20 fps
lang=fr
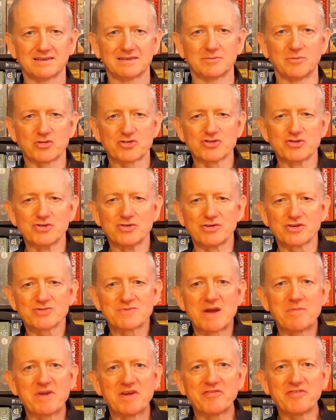Bonjour, je
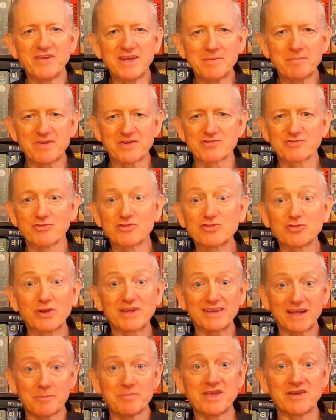m'appelle Philippe et je vous souhaite
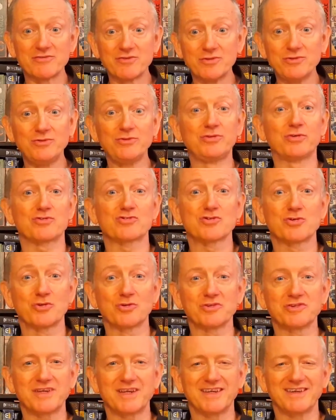la bienvenue sur Jeux
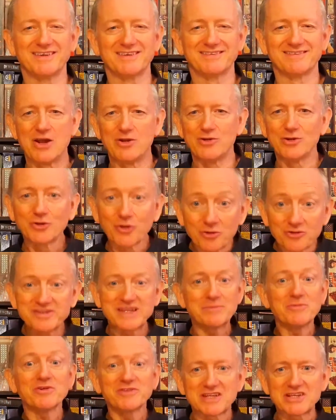Conseil. Le
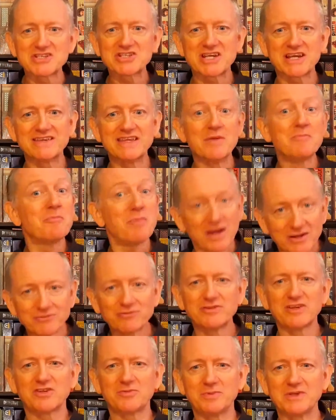concept de cette chaîne n'est pas de
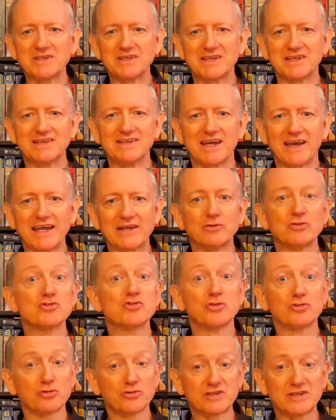vous expliquer des règles de jeux
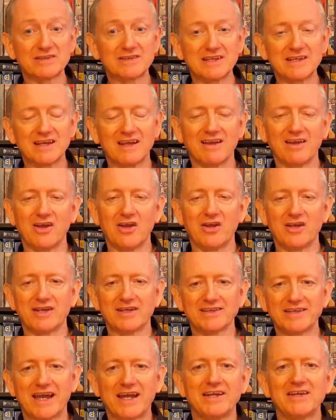de société,
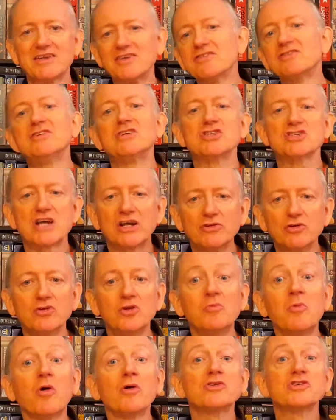car il existe déjà de
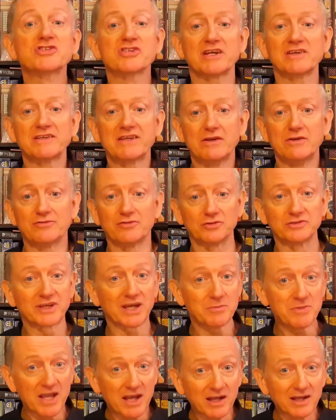nombreuses chaînes qui le font très
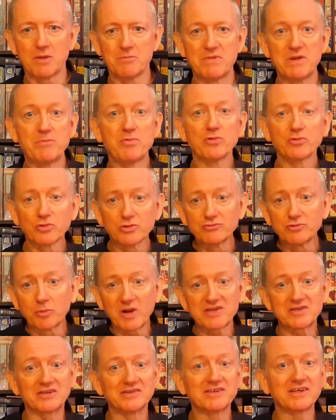bien, mais plutôt de vous
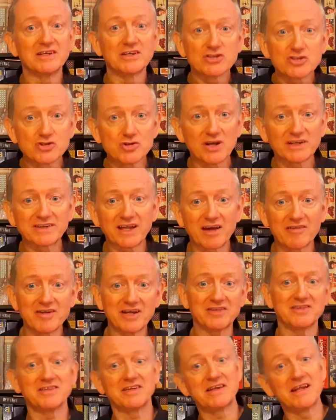présenter les jeux à
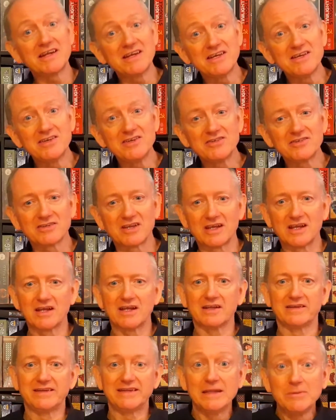travers des analyses,
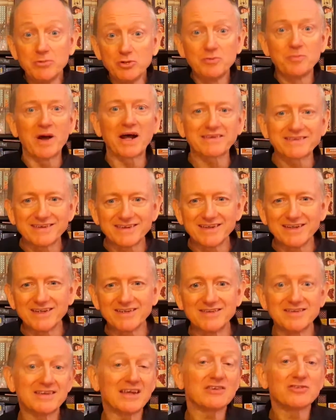des débuts de partie,
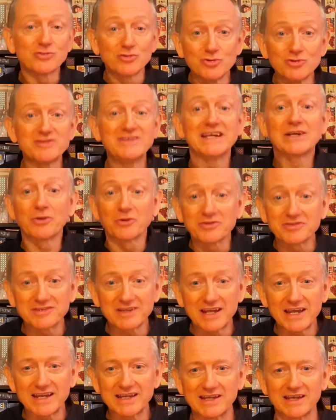des astuces, des
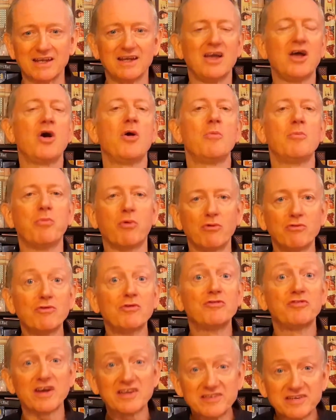conseils, pour vous
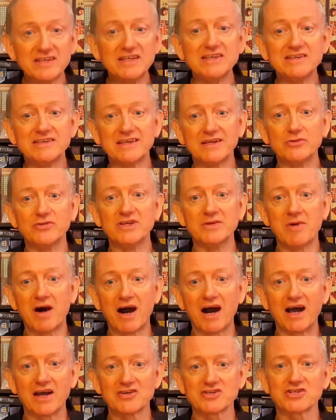faciliter le
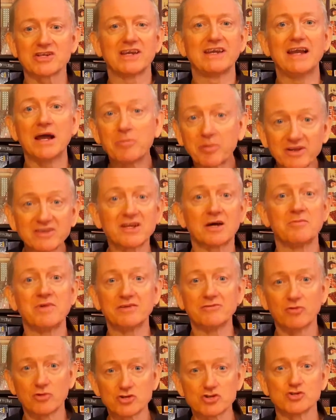démarrage et la prise en main
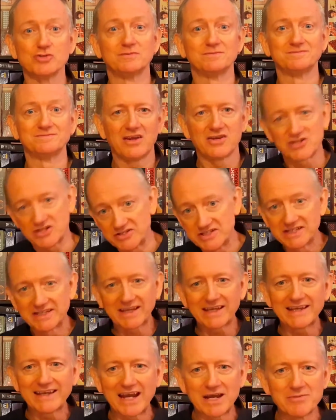de vos jeux.
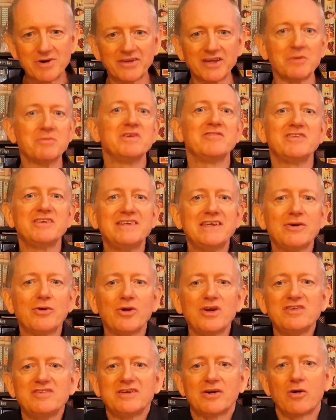J'indiquerai également dans mes vidéos
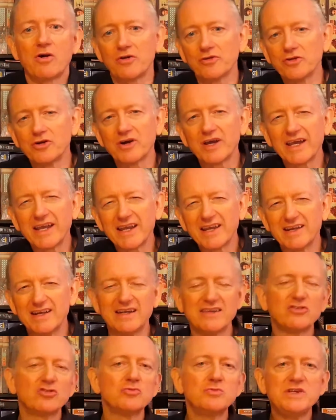les erreurs de règles,
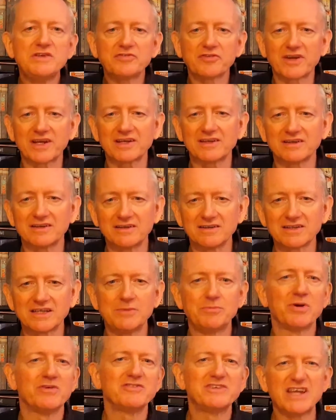les oublis fréquents qui
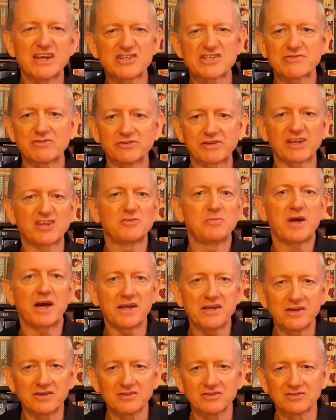peuvent gâcher votre
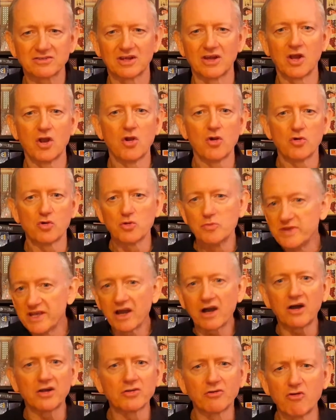expérience, ou bien
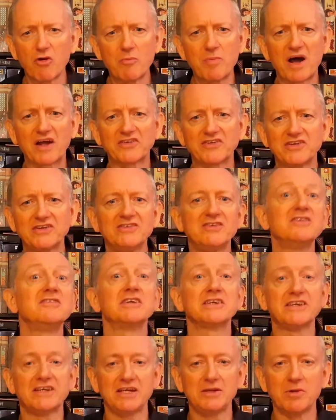rendre vos parties
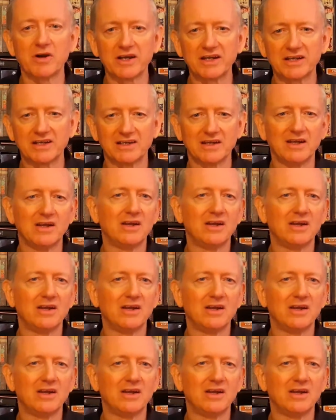déséquilibrées.